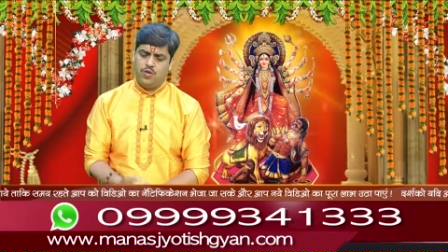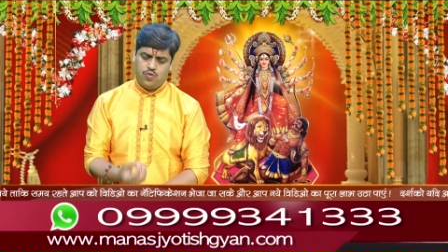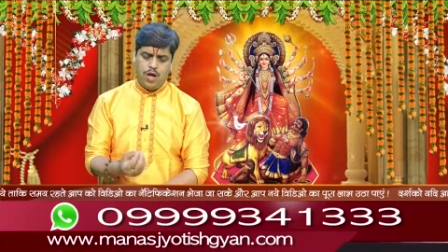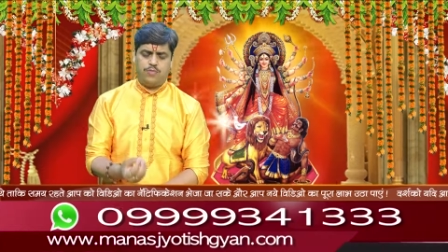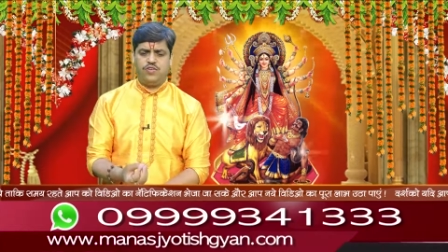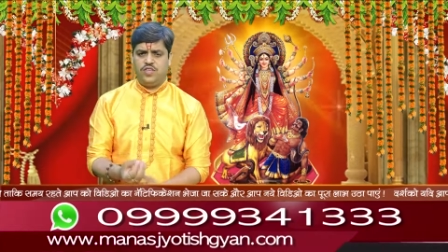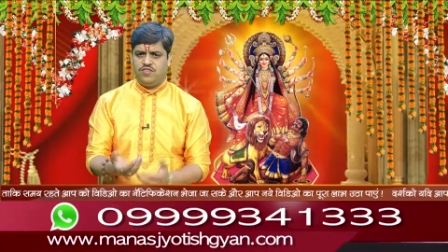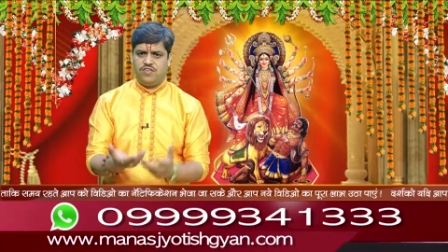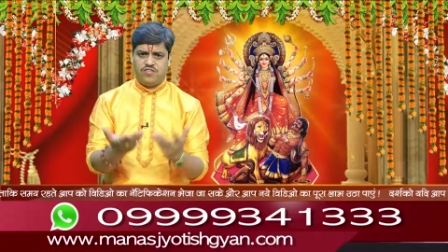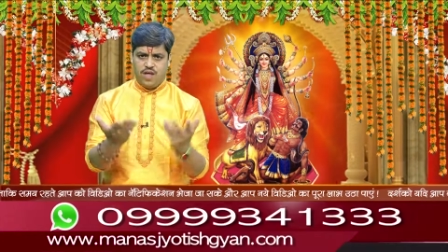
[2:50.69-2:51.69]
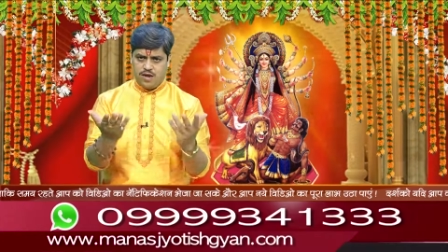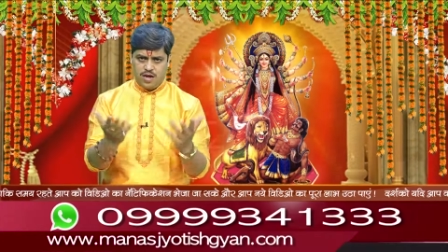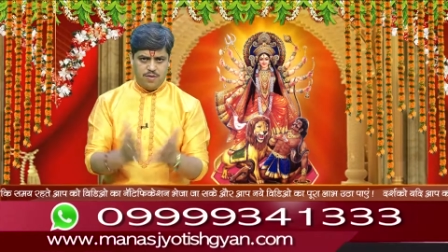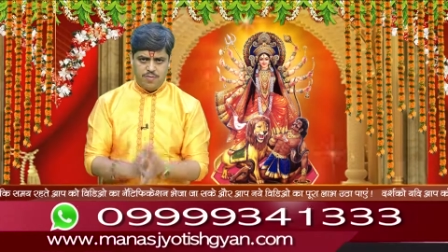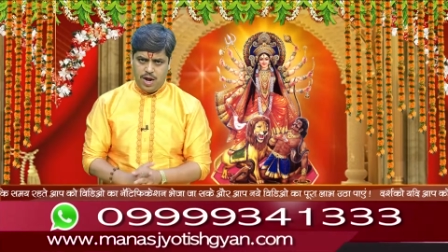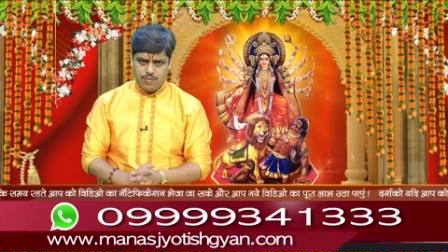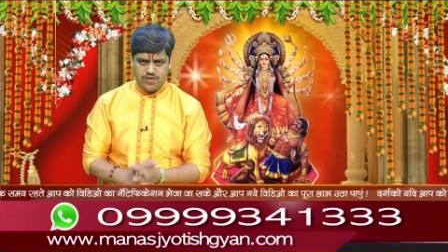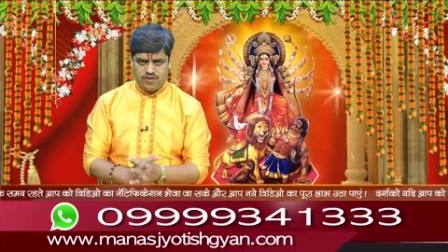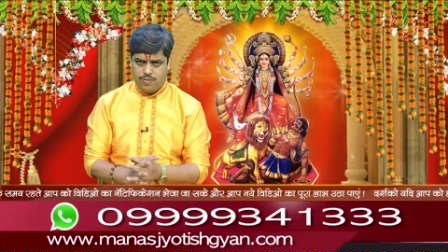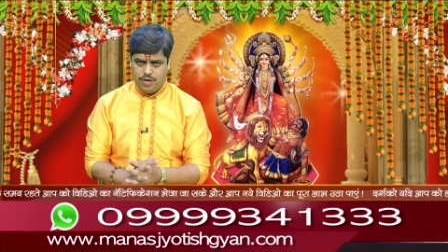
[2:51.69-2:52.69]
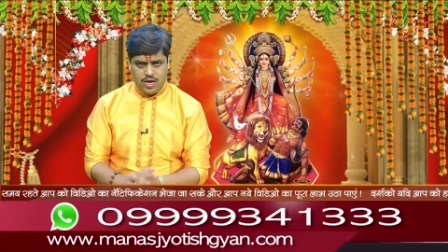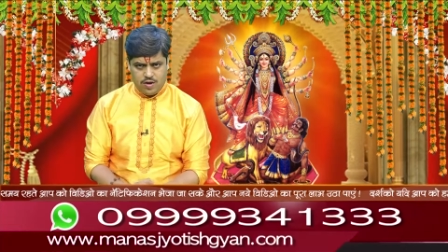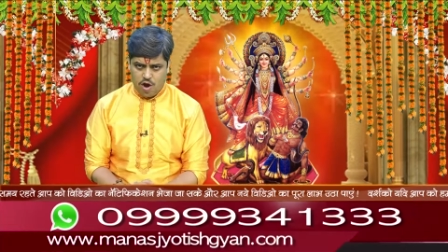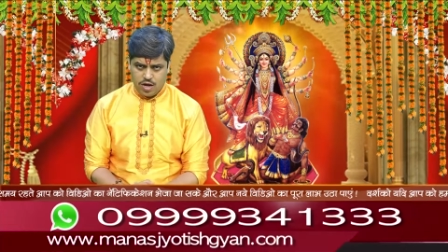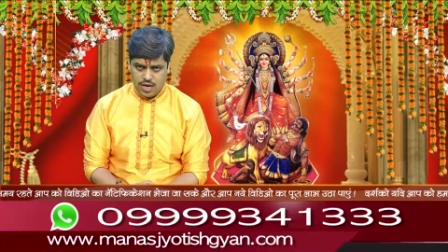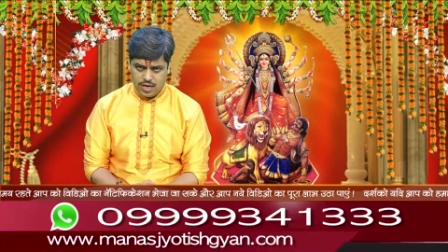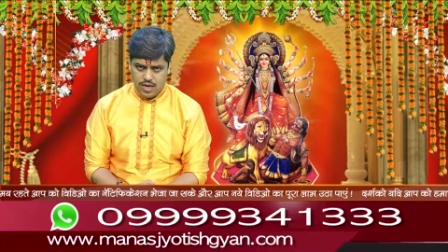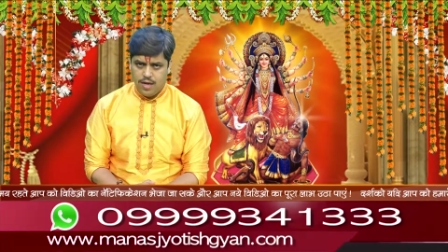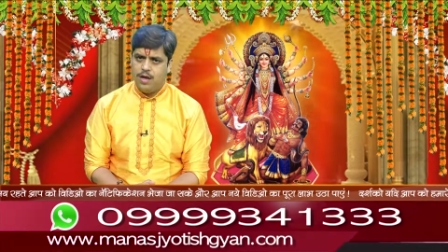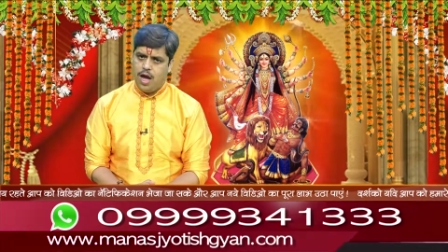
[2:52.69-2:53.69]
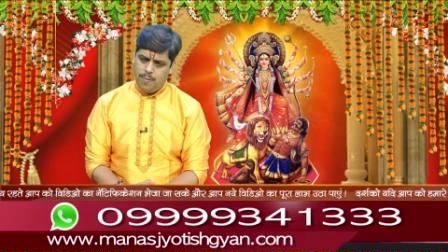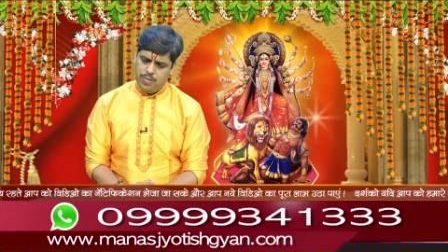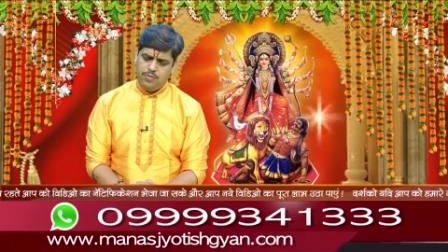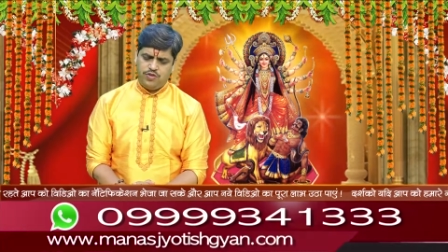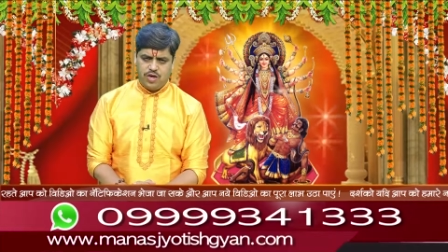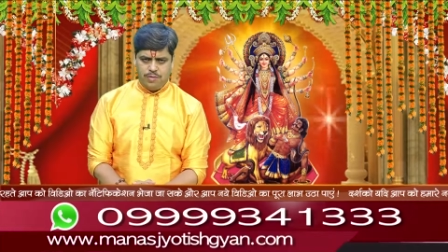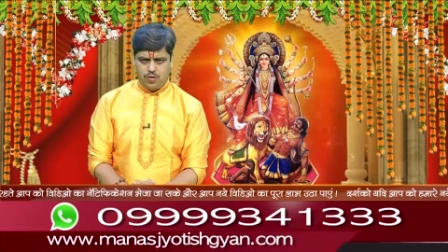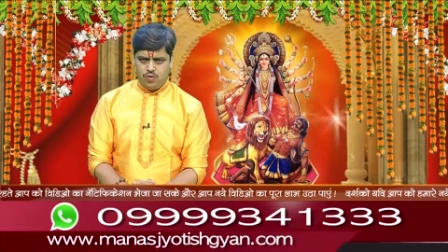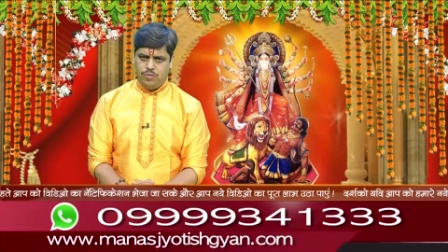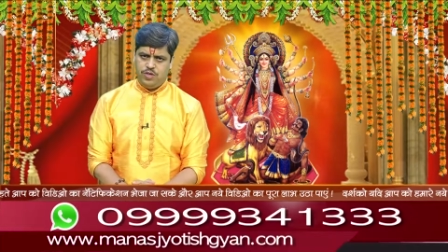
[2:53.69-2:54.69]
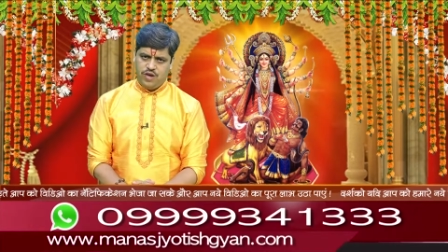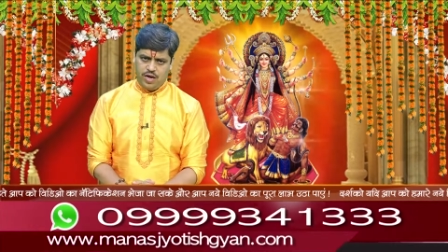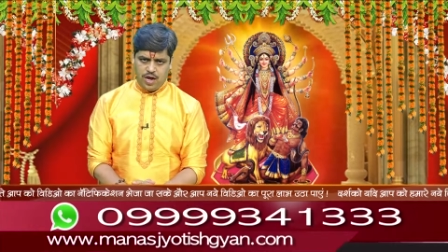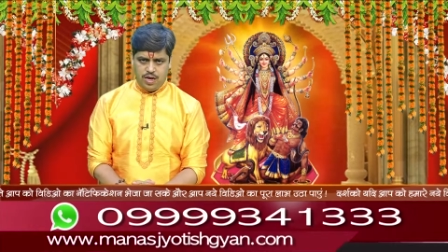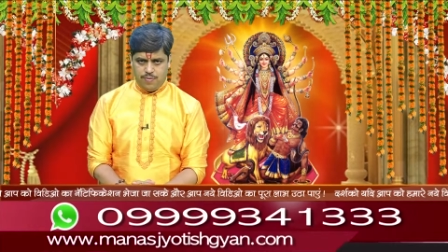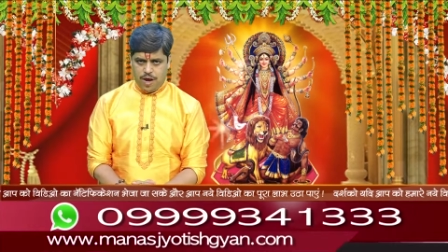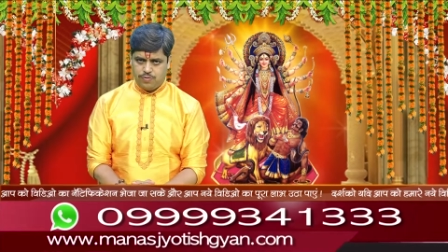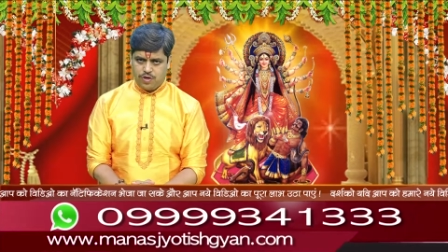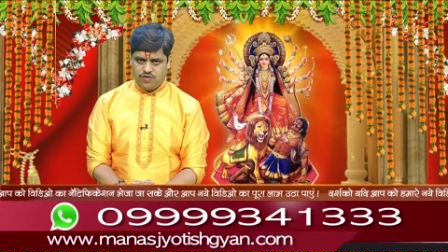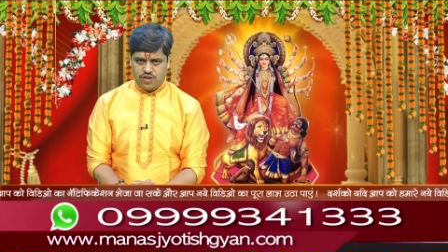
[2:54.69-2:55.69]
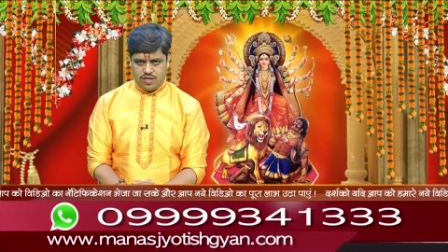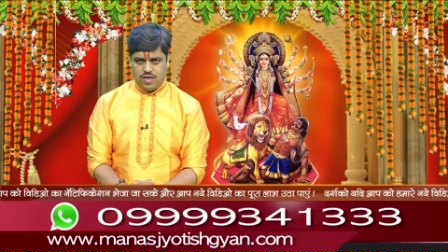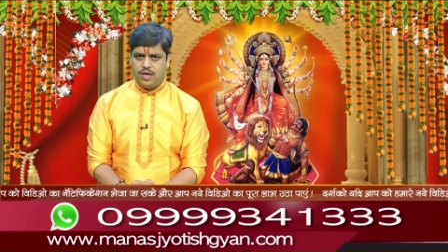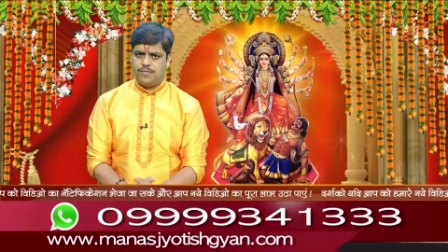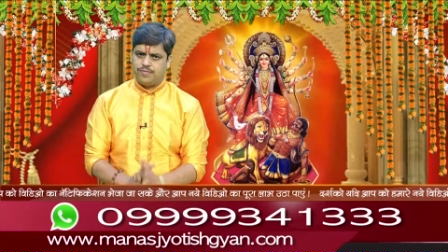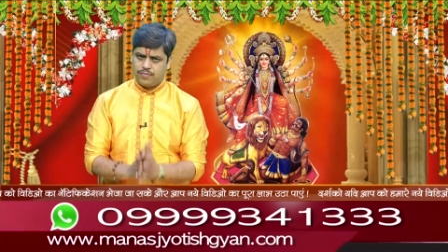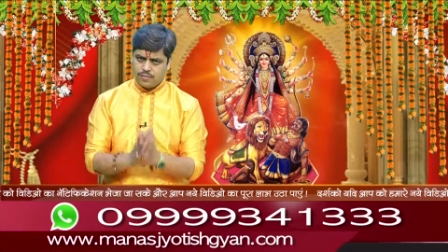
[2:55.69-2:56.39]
तो आप सीधे संस्थान का नंबर आपके सामने है कॉल करके अपने विषय में कोई भी जानकारी प्राप्त कर सकते हैं